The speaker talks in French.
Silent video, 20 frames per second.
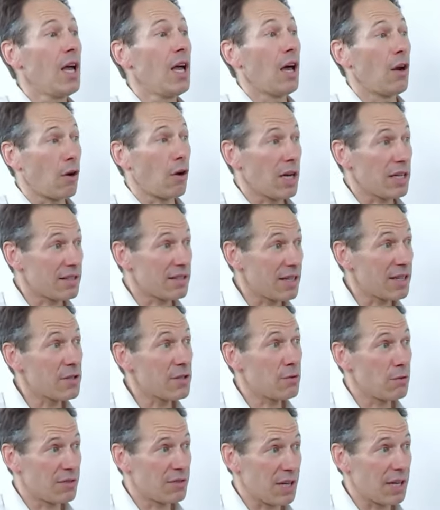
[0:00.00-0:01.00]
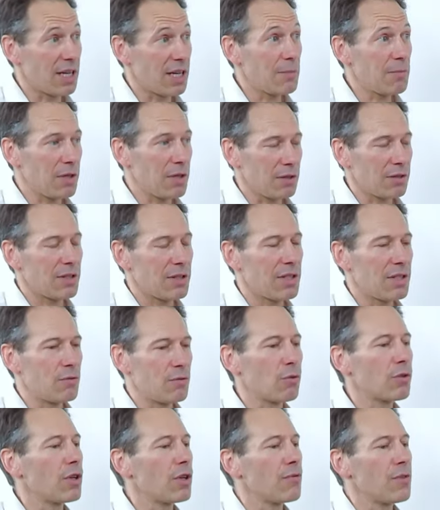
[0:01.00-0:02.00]
alors la thèse de Taleb, hein, qui
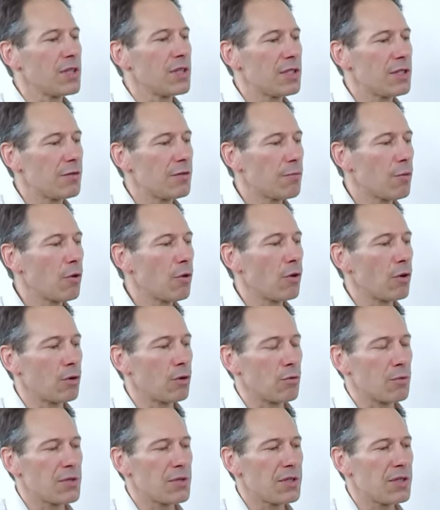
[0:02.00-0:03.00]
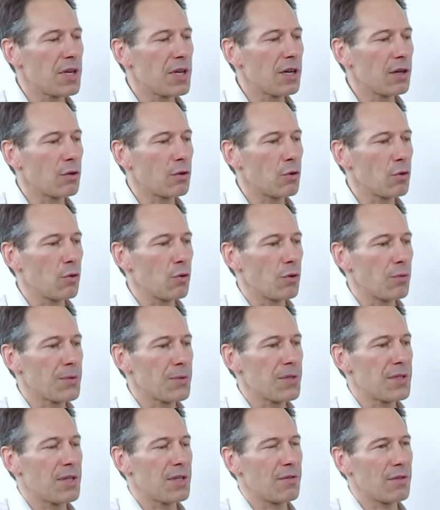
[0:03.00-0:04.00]
donc effectivement considère que
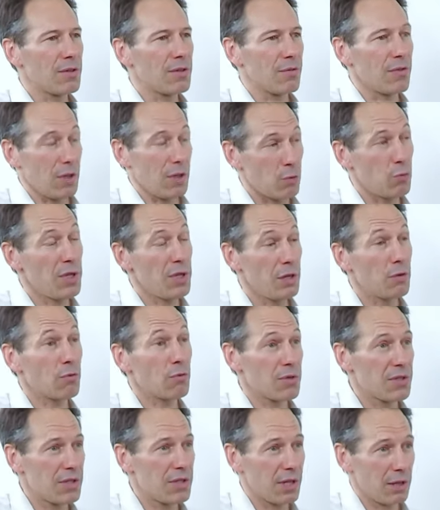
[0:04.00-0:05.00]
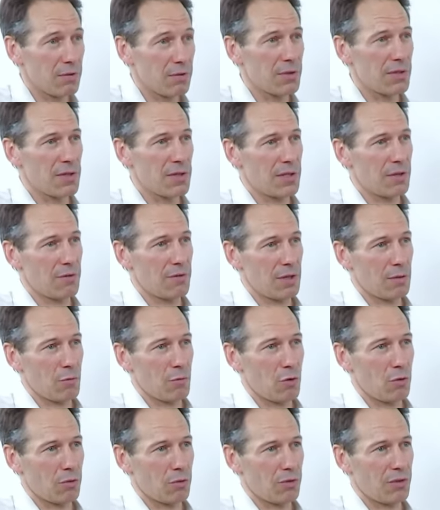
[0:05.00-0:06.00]
ces, enfin lui, il considère que ces
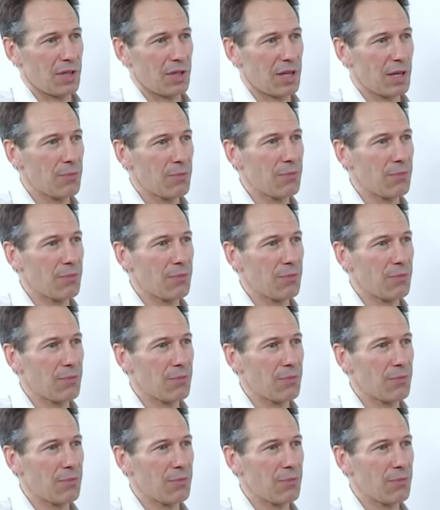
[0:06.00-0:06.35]
événements très